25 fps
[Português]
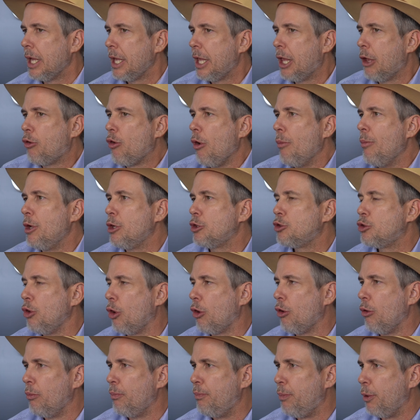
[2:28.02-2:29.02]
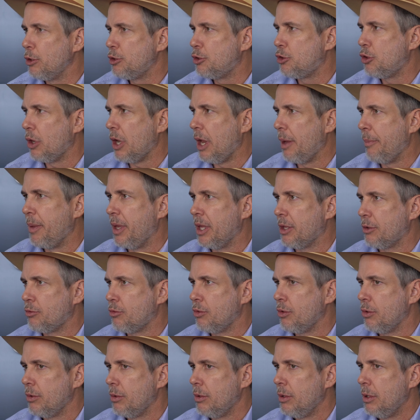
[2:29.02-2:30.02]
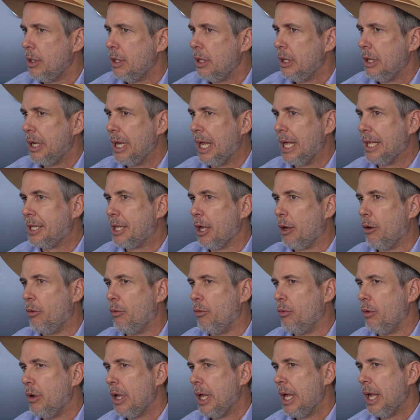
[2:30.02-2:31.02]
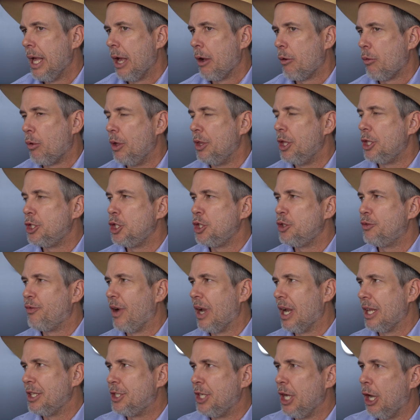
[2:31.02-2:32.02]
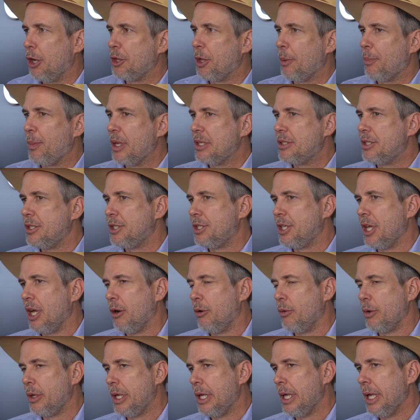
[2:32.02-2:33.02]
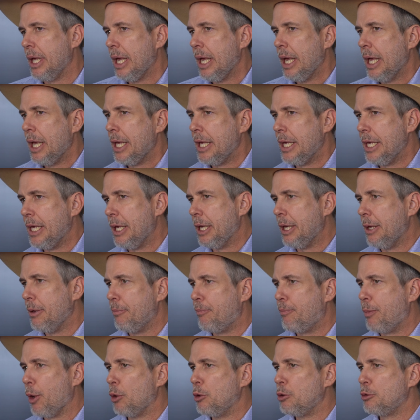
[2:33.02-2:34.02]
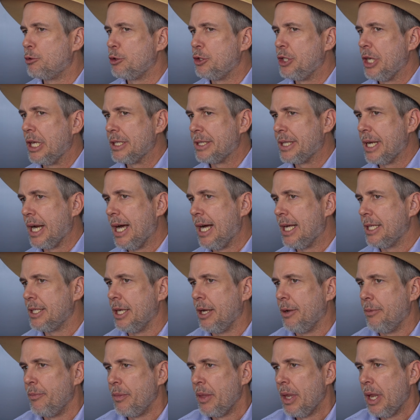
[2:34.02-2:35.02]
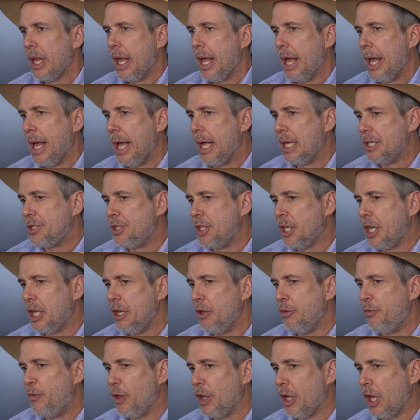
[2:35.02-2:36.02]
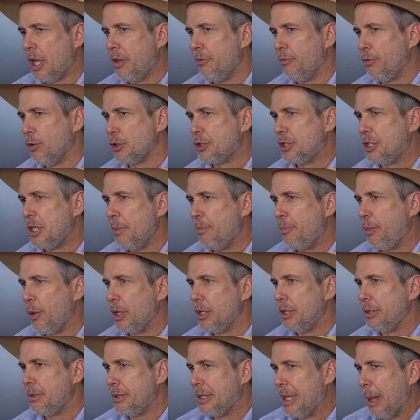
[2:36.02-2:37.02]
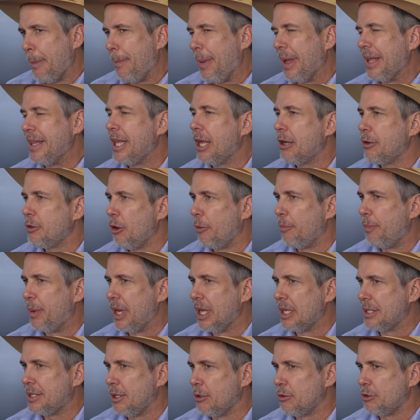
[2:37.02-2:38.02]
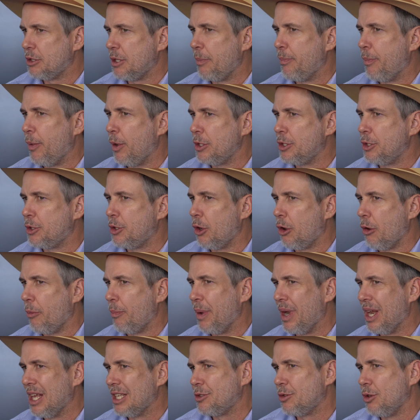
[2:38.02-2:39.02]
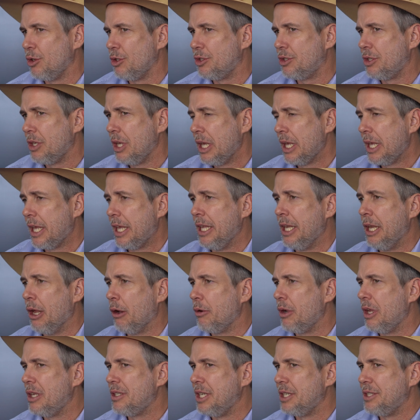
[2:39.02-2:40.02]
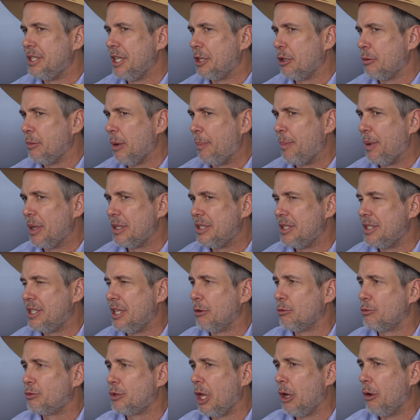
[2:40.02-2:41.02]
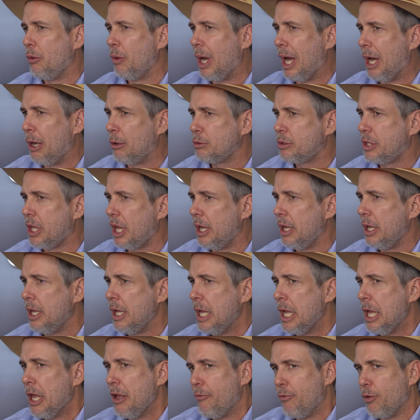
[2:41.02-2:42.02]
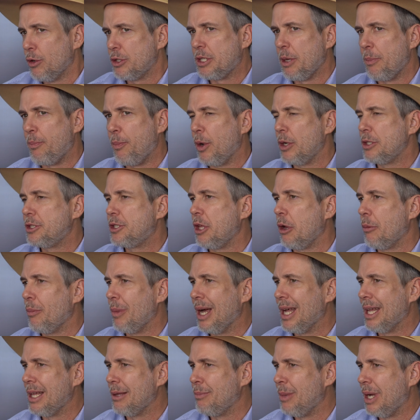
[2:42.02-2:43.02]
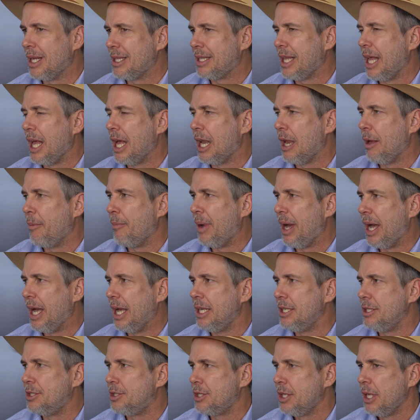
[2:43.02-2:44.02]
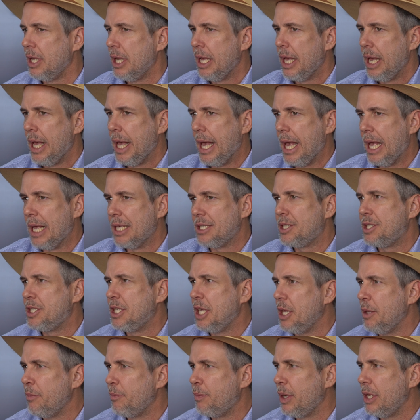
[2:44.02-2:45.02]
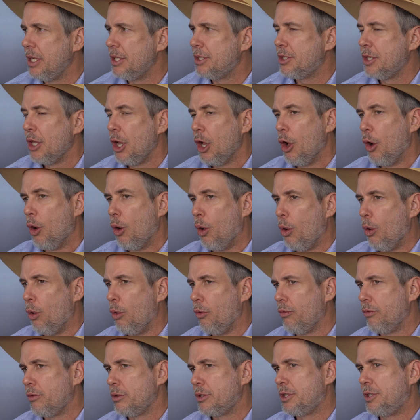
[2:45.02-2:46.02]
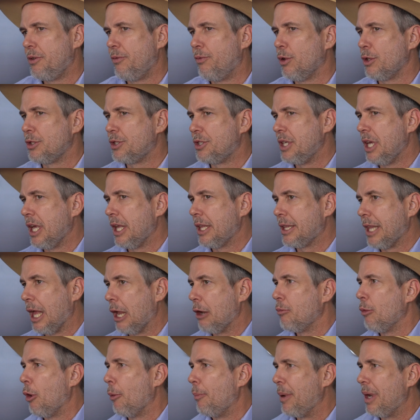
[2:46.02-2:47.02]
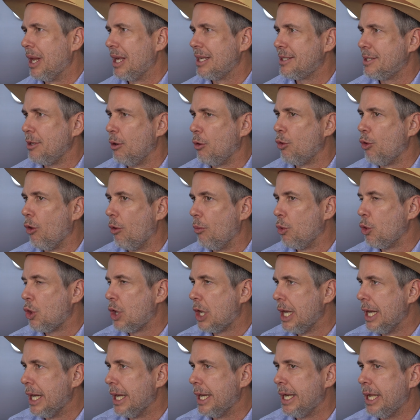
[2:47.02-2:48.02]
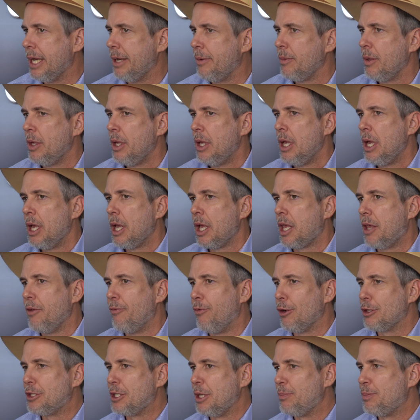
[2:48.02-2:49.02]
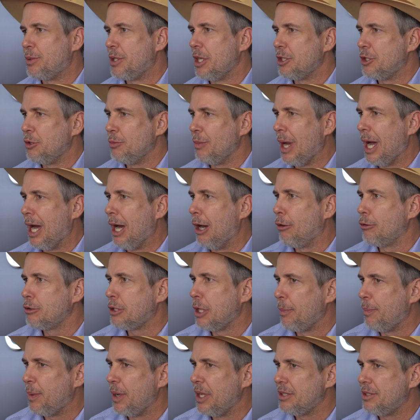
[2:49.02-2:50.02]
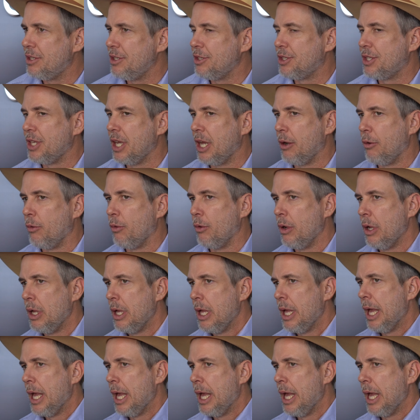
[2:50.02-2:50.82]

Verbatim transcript: que começou com um posicionamento. Né? Então, quando a gente fala de alta precisão e, e produto de entrada, é, significa que você pode, dependendo da operação, você pode ter operações que não necessitam uma precisão tão alta, você pode ter uma, uma tela mais é, simples, ou se você está numa operação como cana, que você precisa de uma alta precisão